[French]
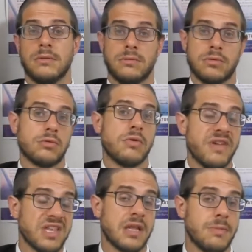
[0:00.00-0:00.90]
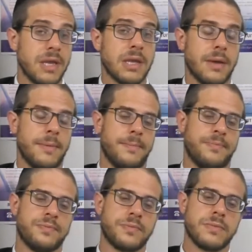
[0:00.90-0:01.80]
donc de 24 mètres,
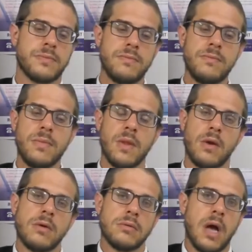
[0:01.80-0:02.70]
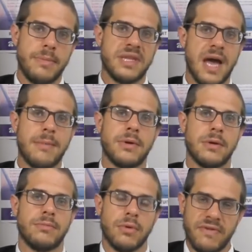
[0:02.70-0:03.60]
habitable
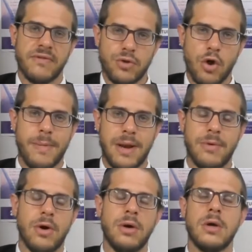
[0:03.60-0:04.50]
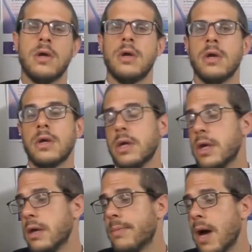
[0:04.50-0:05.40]
pour vivre normalement.
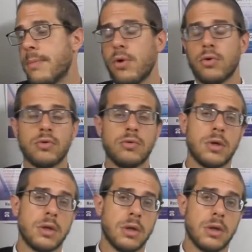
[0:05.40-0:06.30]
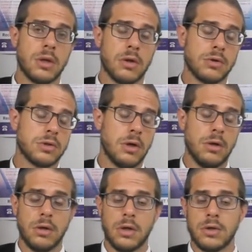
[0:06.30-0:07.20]
Et par rapport au trou qui est, dans le
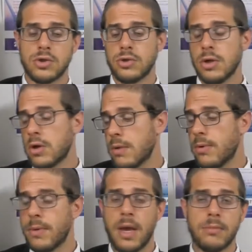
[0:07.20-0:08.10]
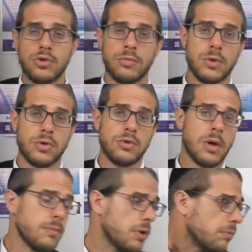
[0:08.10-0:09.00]
sol, je dis aucun problème, tu mets dessus
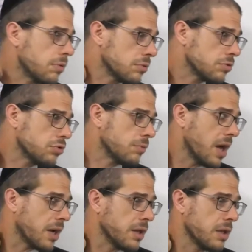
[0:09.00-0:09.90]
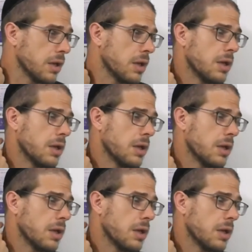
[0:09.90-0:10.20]
un meuble, tu mets un lit,